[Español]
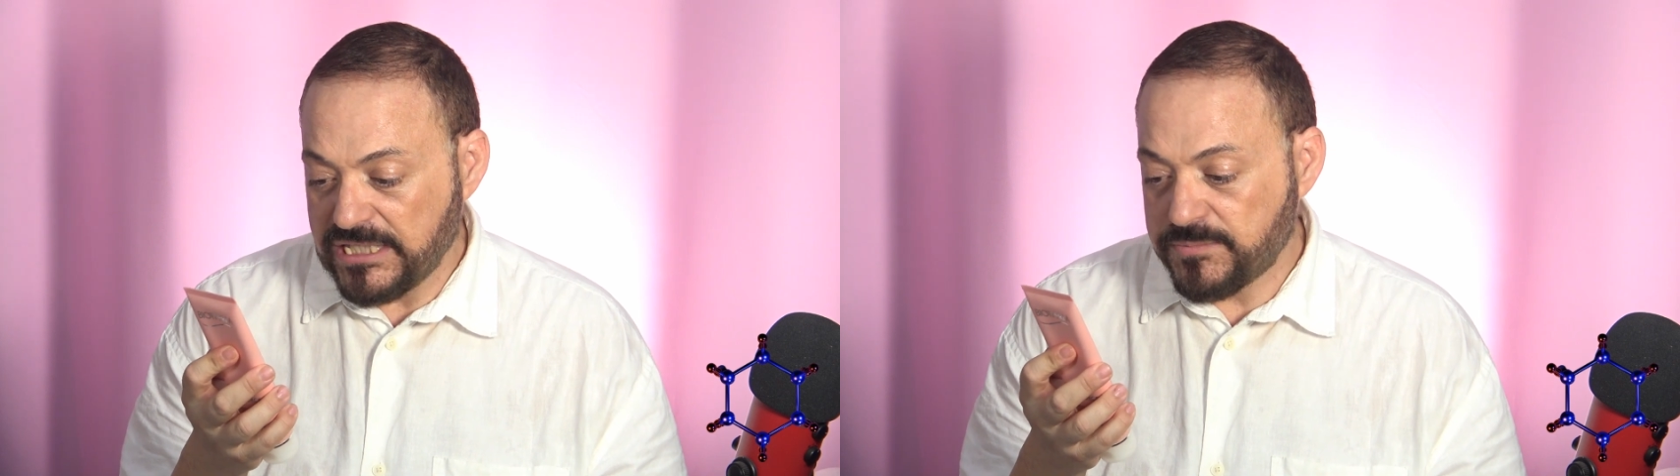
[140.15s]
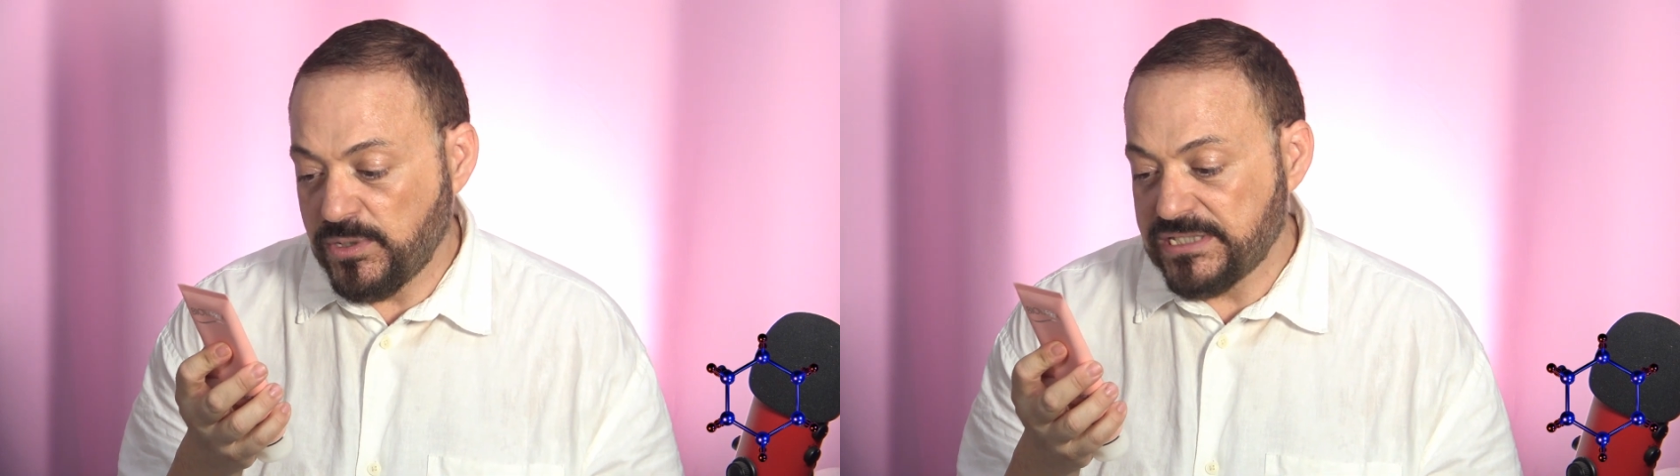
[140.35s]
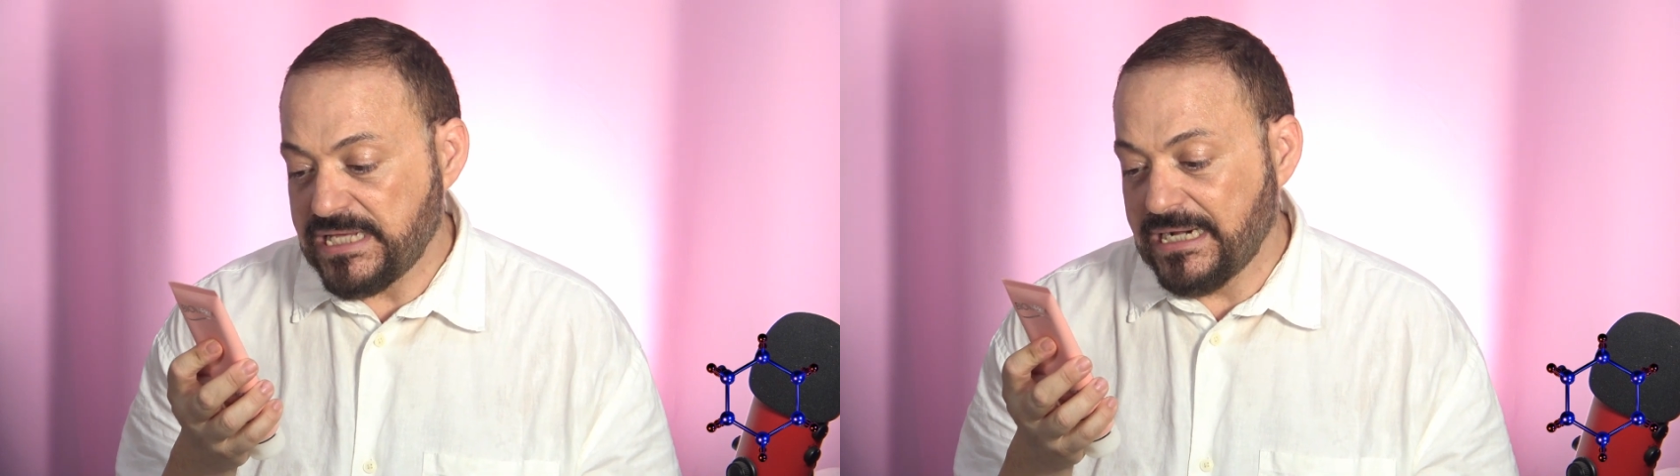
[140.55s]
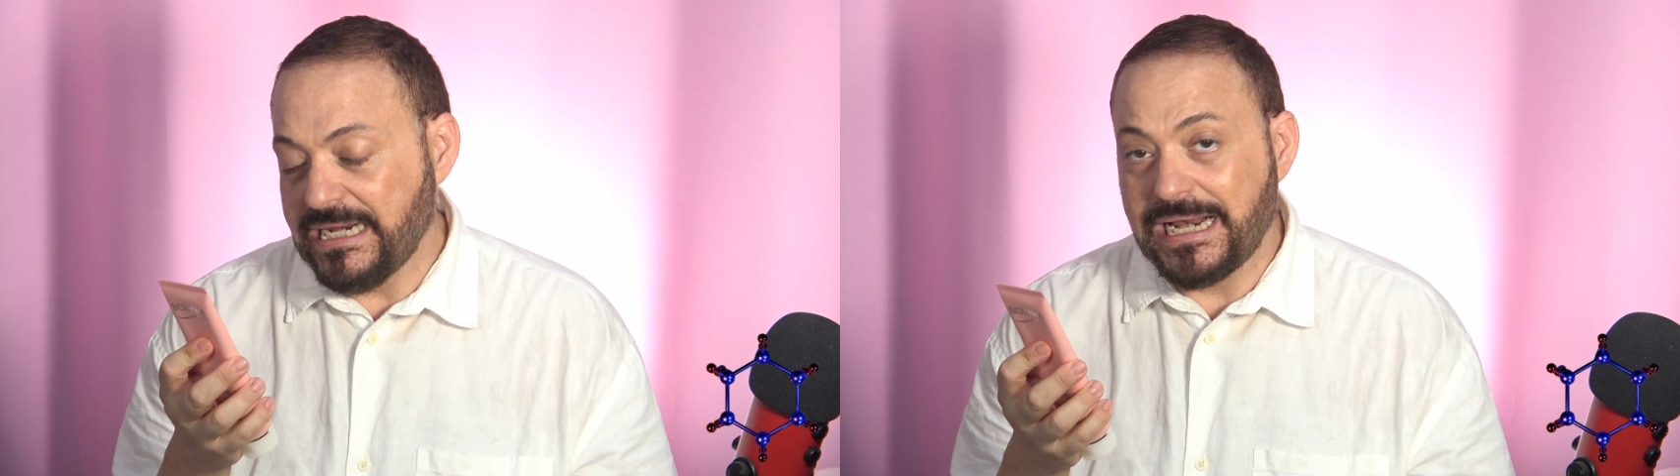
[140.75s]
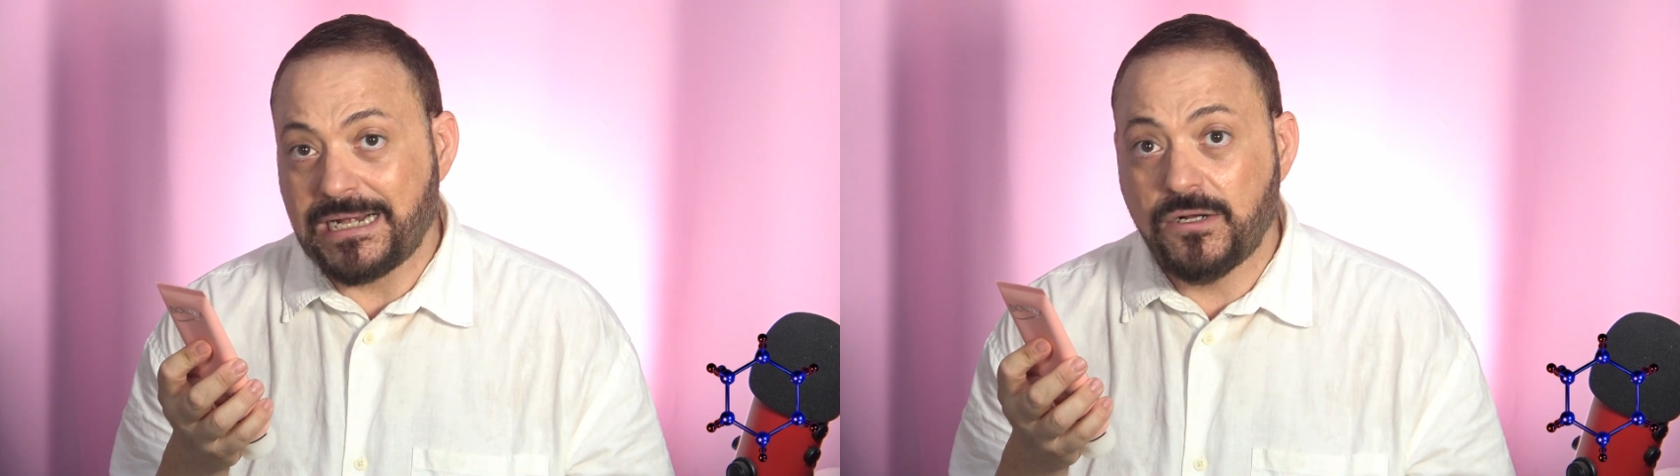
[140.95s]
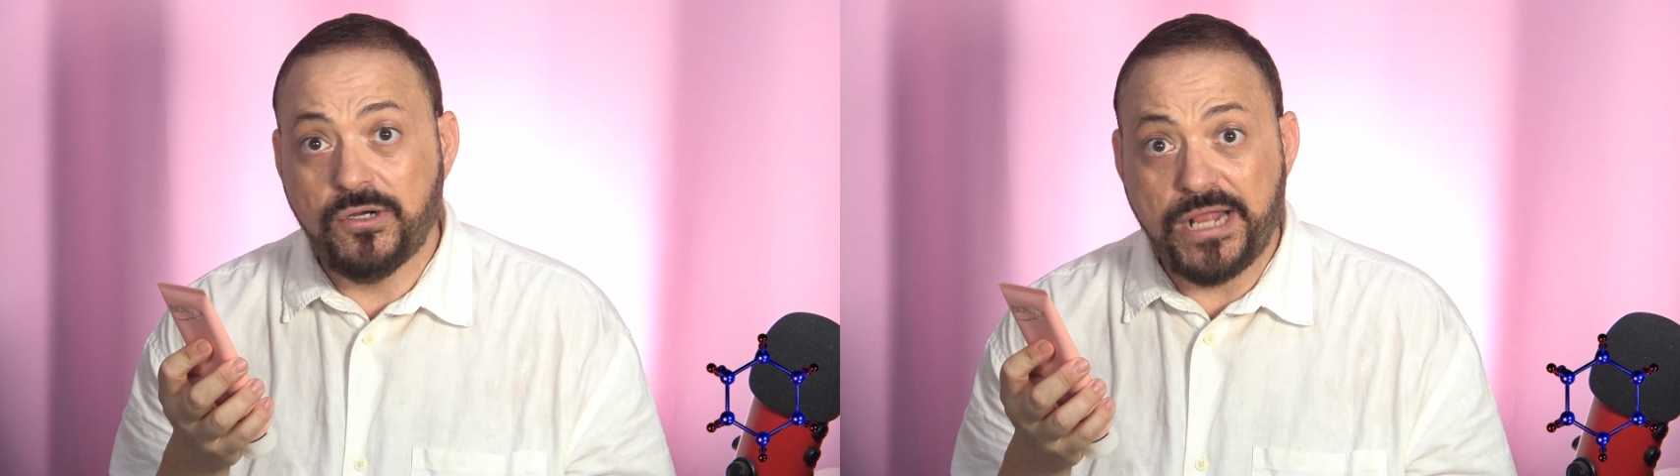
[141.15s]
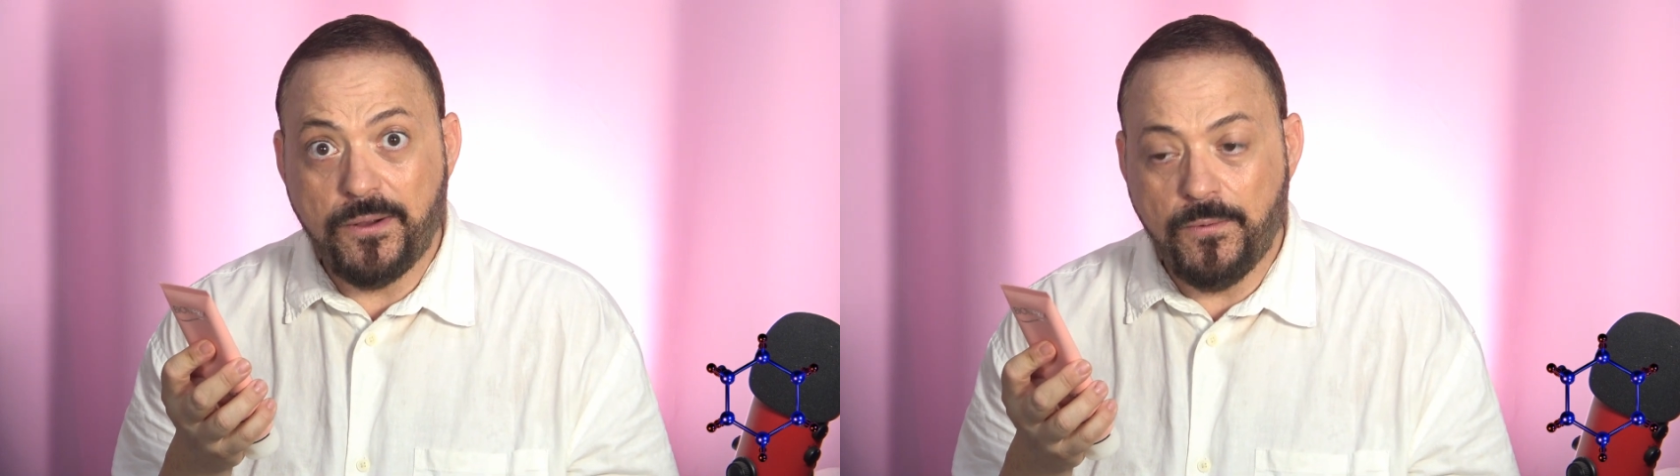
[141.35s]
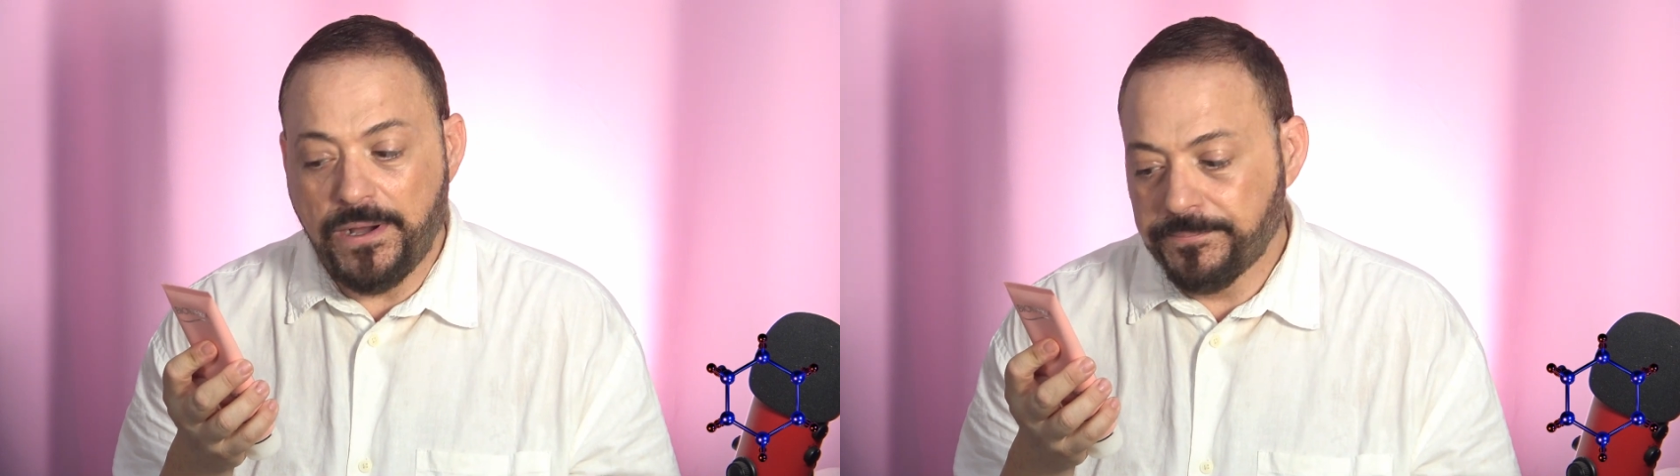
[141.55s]
Después aclarar con
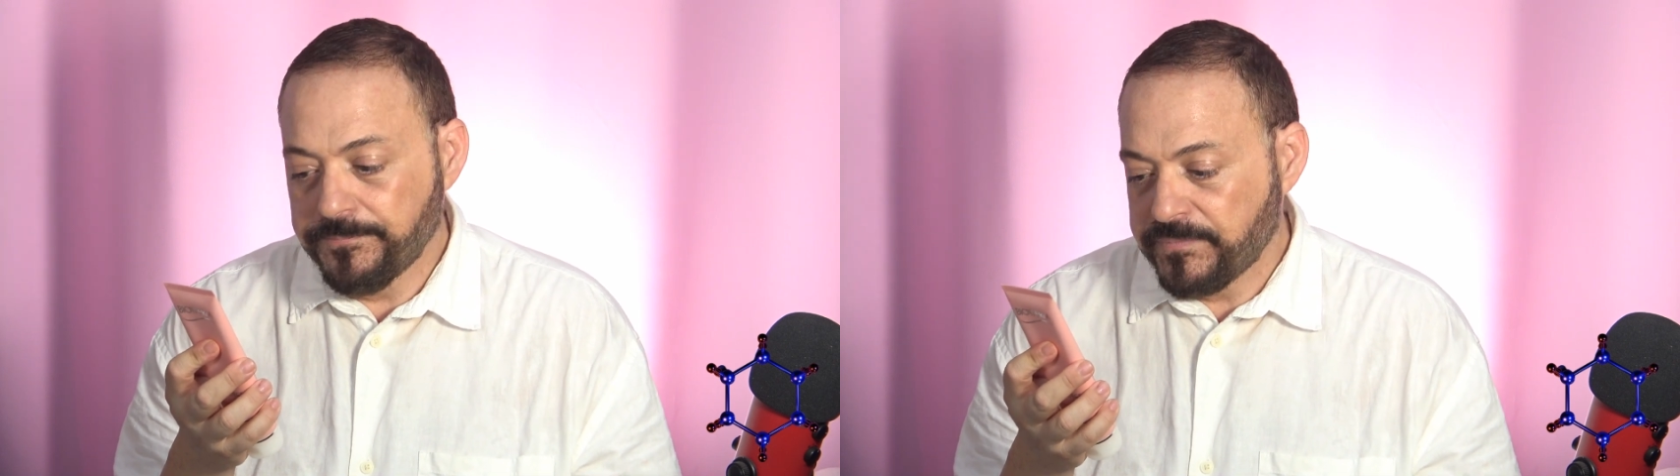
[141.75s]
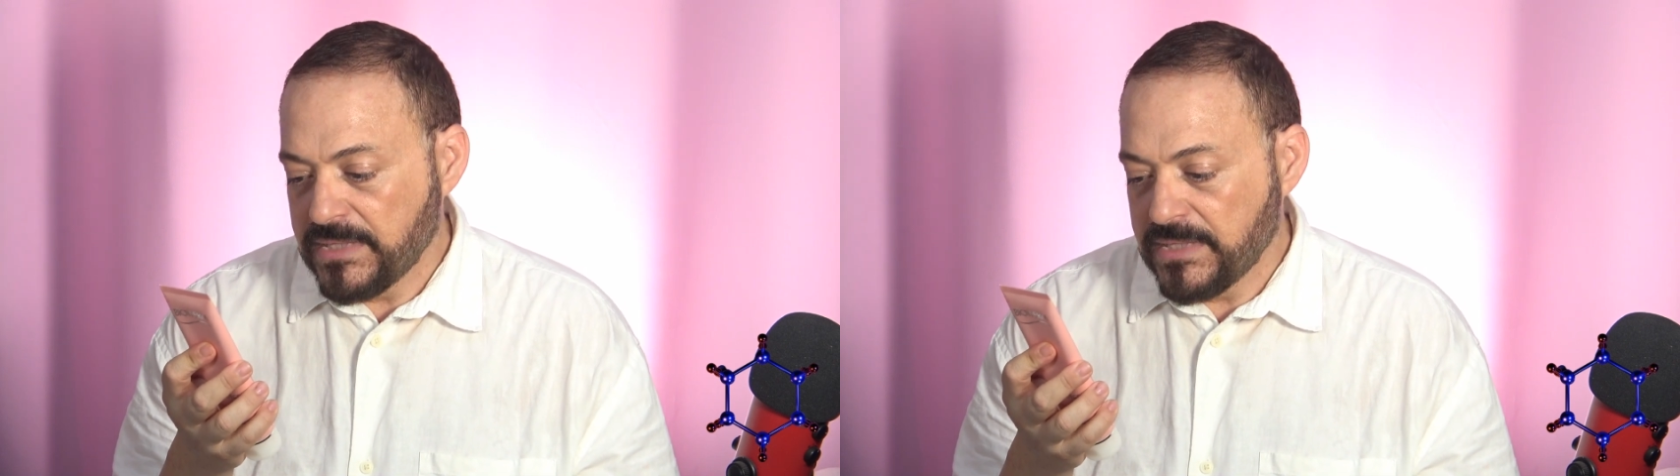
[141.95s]
agua.